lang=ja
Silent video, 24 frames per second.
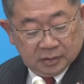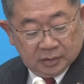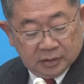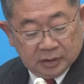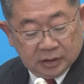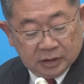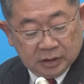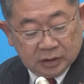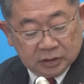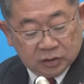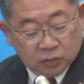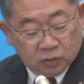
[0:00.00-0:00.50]

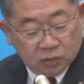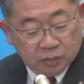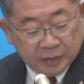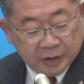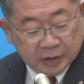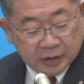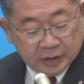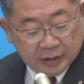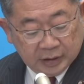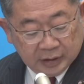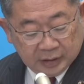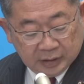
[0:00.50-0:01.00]
でその
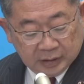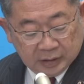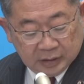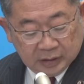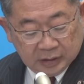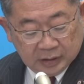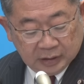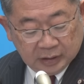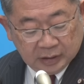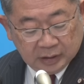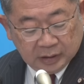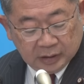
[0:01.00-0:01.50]
場で、
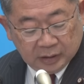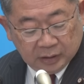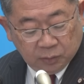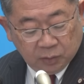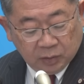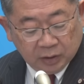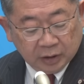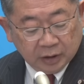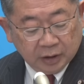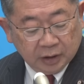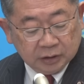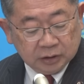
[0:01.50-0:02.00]
えー、
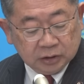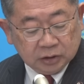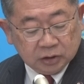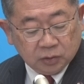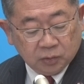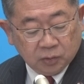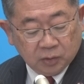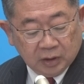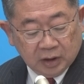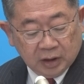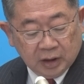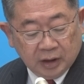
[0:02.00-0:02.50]
岡田幹事
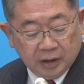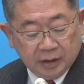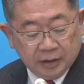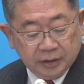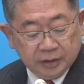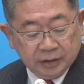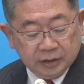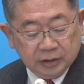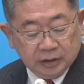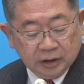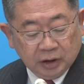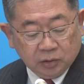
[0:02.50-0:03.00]
長が
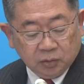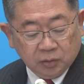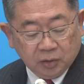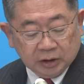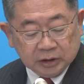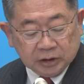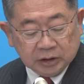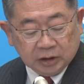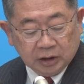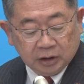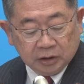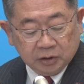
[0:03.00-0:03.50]
野党
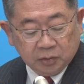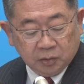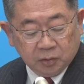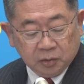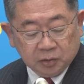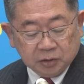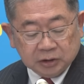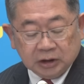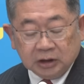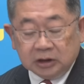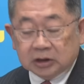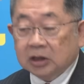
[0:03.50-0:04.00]
がしっかり協
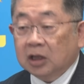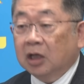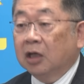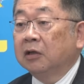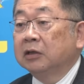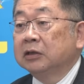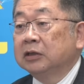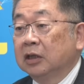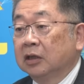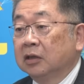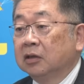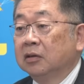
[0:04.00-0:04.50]
力して力合
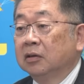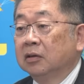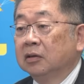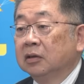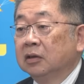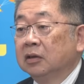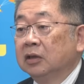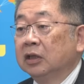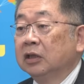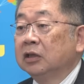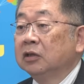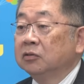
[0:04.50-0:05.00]
わせ
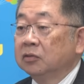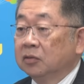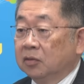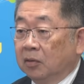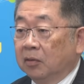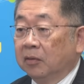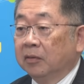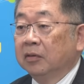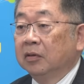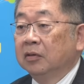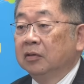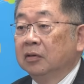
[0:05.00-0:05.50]
できる
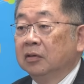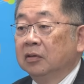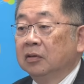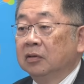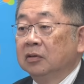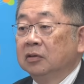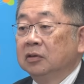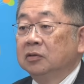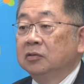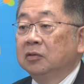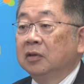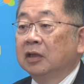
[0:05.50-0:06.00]
と
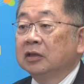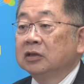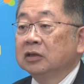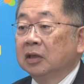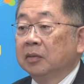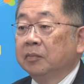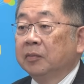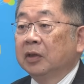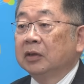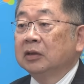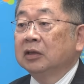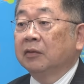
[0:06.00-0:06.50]
いう発
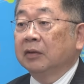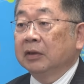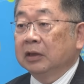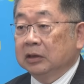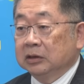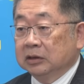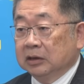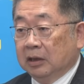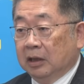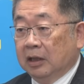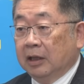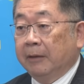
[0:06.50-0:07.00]
言もあったわけ
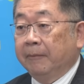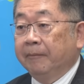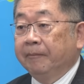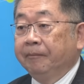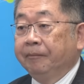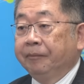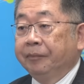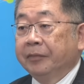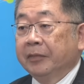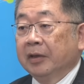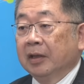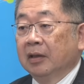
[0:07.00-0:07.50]
ですから
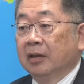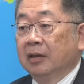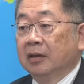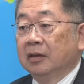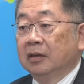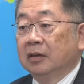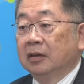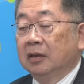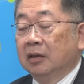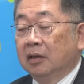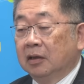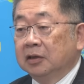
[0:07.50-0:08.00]

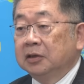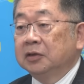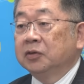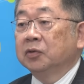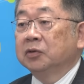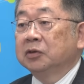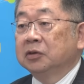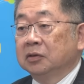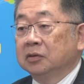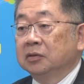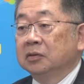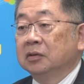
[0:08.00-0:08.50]
やはり
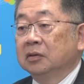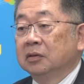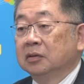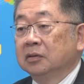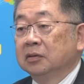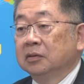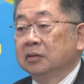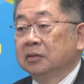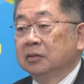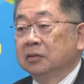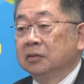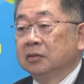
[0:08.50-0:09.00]
一つ
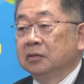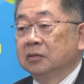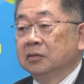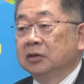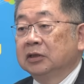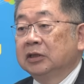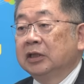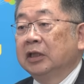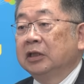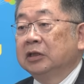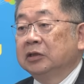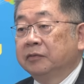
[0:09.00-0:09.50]

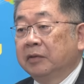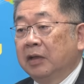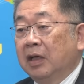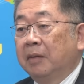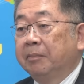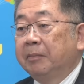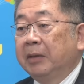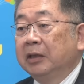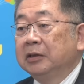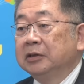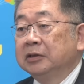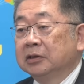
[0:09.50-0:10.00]
ステージは
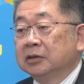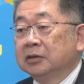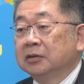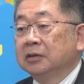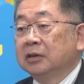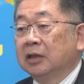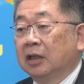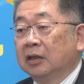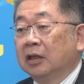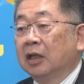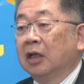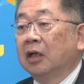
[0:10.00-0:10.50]
前に
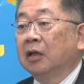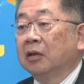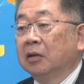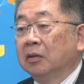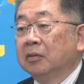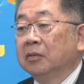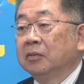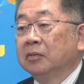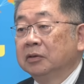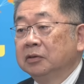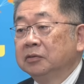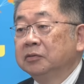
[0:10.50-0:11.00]
進んだんだな
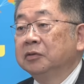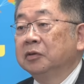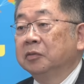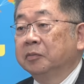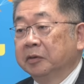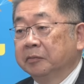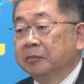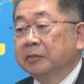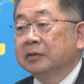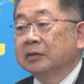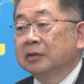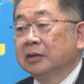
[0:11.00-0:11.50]
というふうに
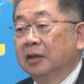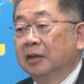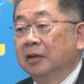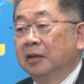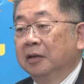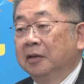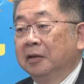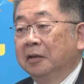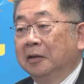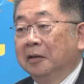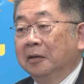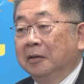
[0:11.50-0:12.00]
思います。
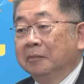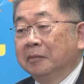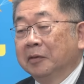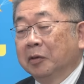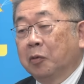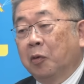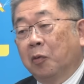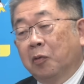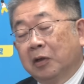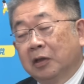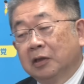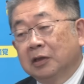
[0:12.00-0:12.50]
ら
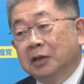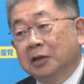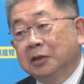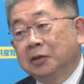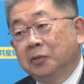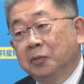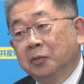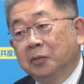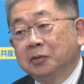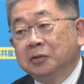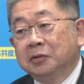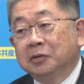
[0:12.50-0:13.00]
ここから先
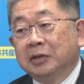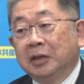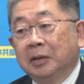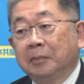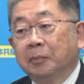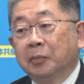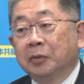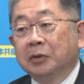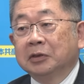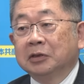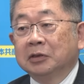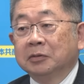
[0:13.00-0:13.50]
どういう
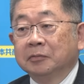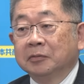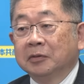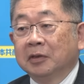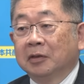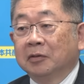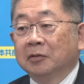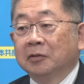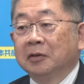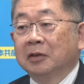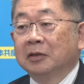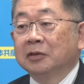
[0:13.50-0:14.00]
テンポで進む
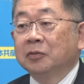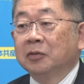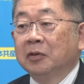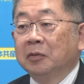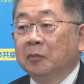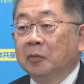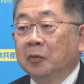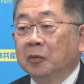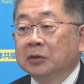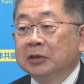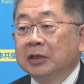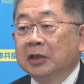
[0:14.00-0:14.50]
かっていうのはそれは
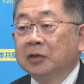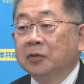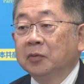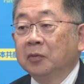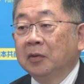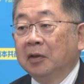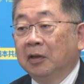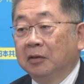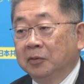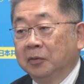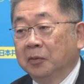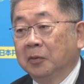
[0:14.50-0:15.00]
もう政
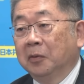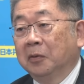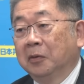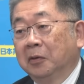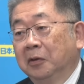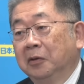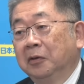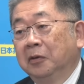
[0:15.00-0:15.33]
党間の